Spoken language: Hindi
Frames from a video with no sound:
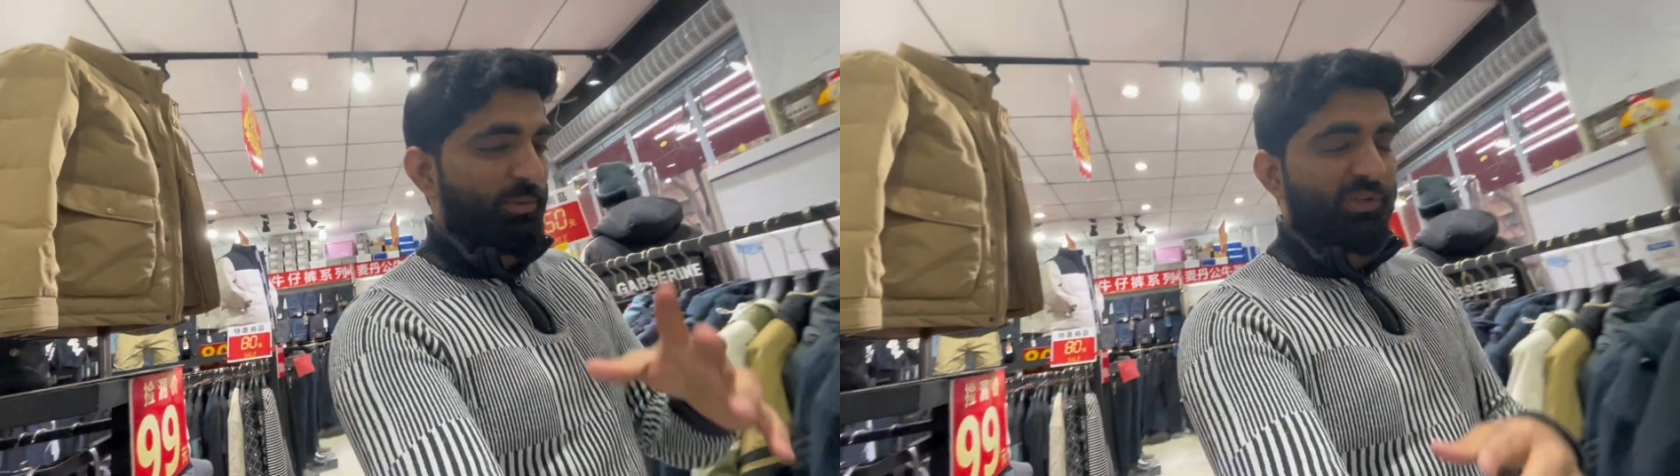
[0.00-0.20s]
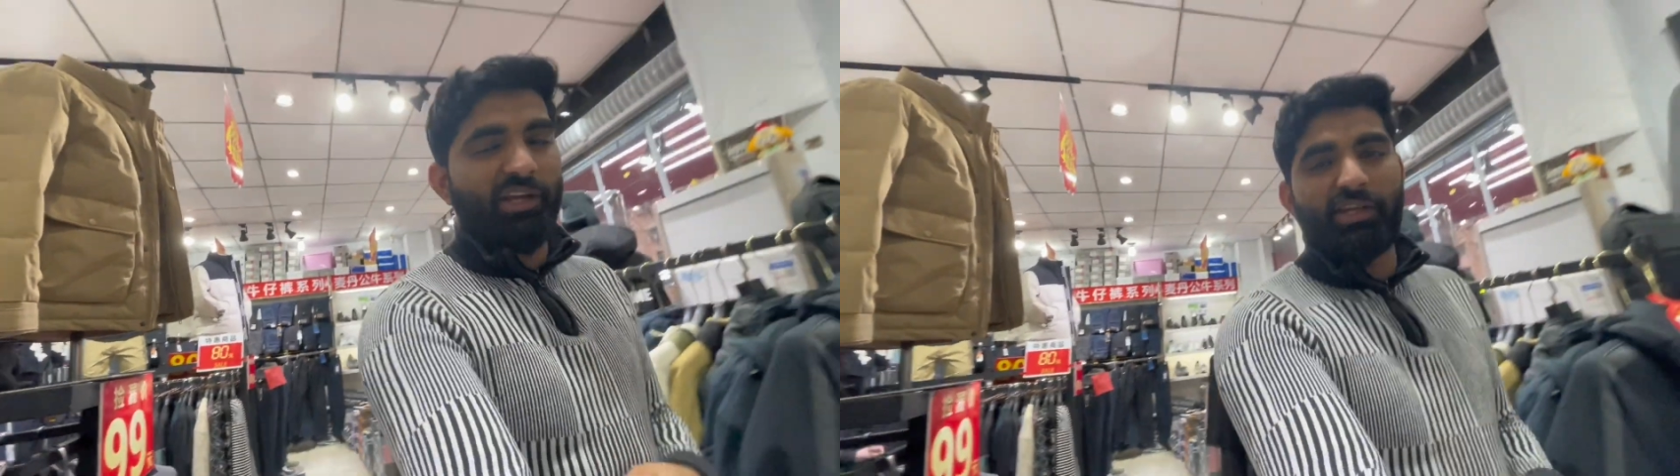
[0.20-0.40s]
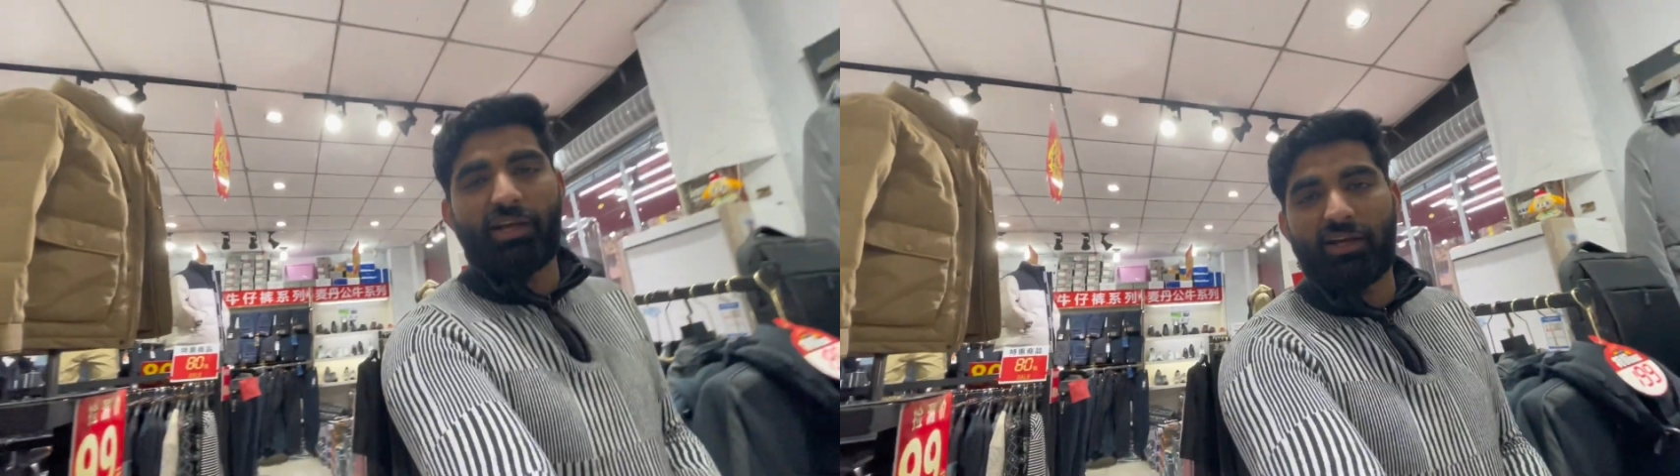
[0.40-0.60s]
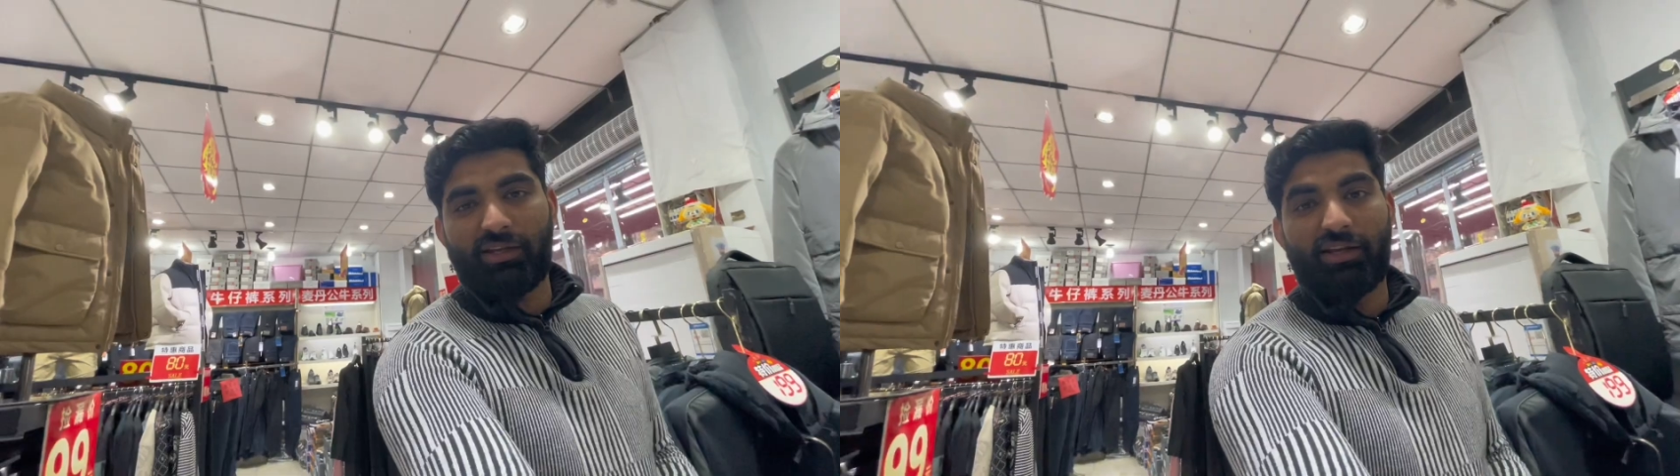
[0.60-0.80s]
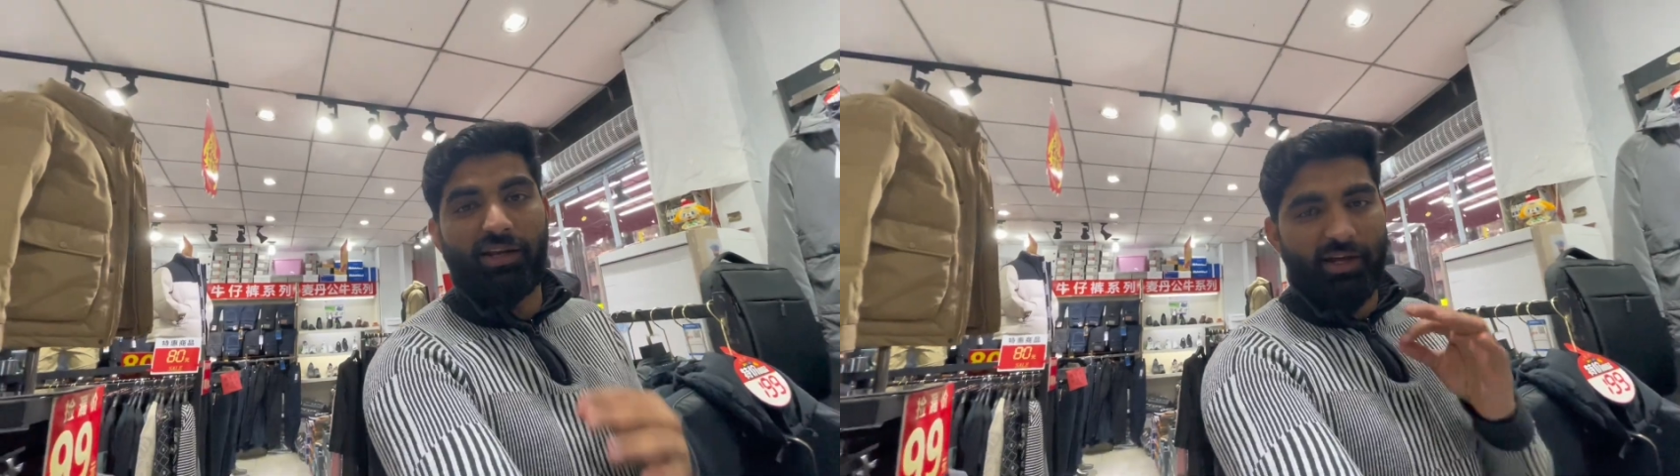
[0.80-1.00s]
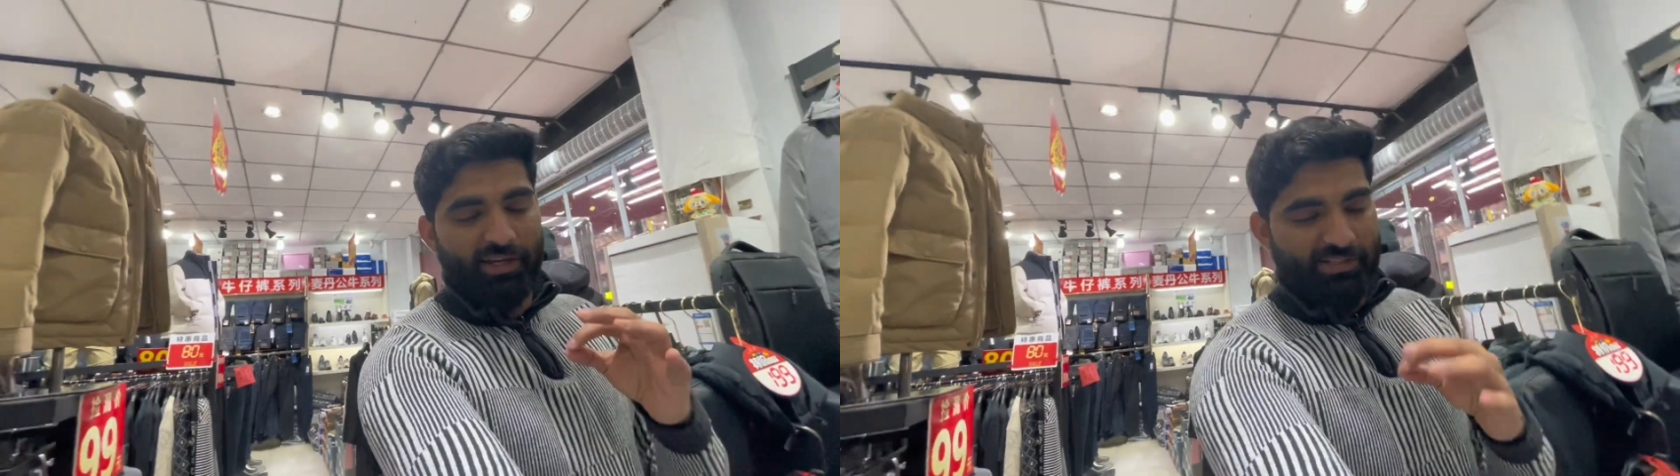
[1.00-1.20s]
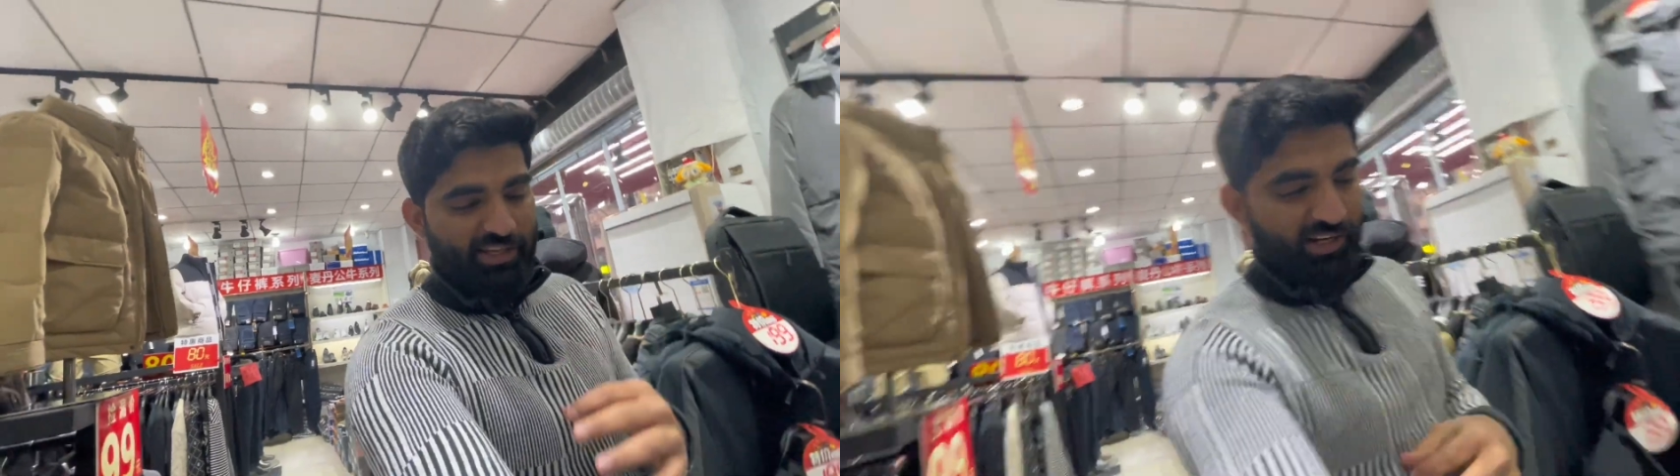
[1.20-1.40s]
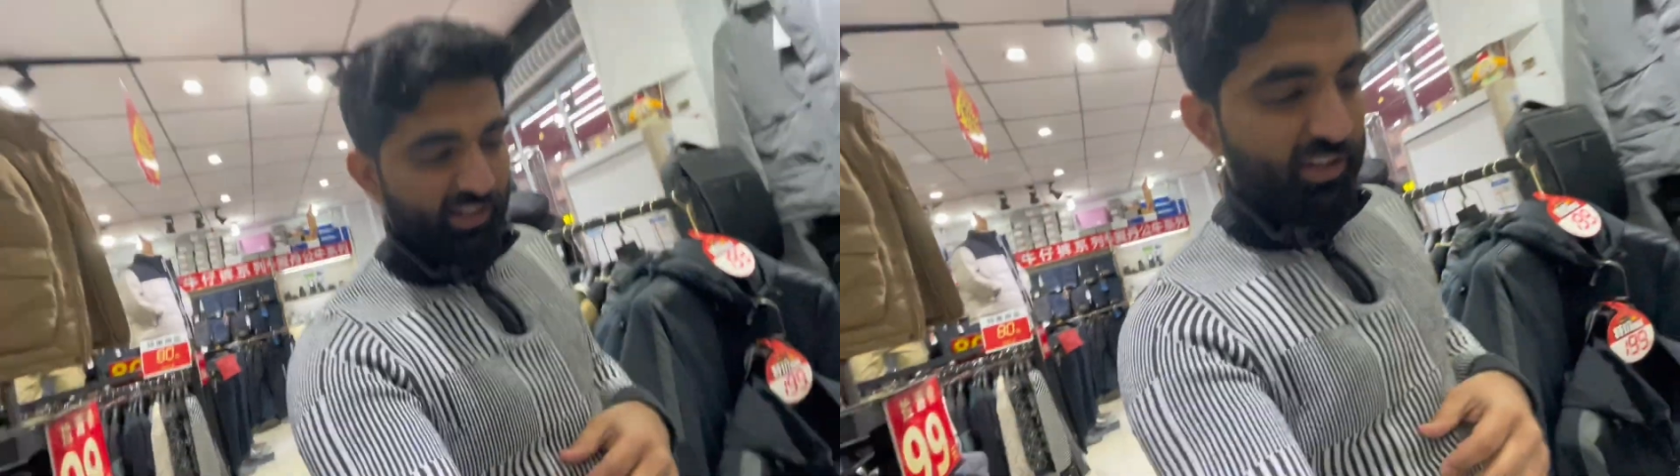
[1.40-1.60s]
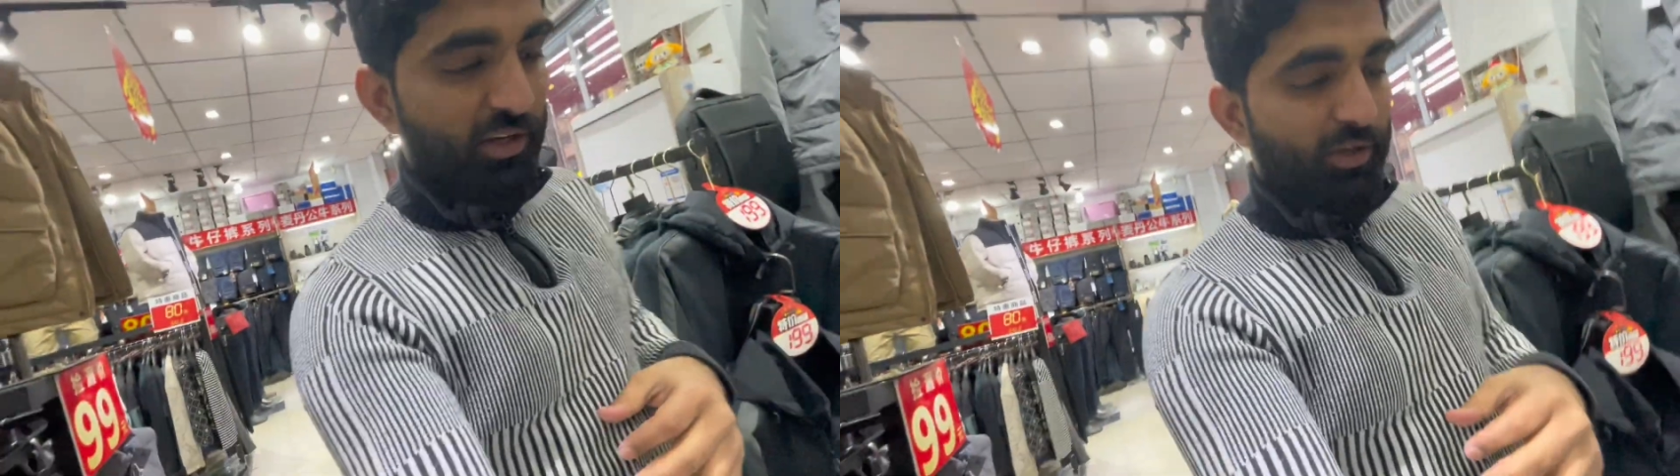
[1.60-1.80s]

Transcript: बताइएगा कि ये लग कैसा रहा है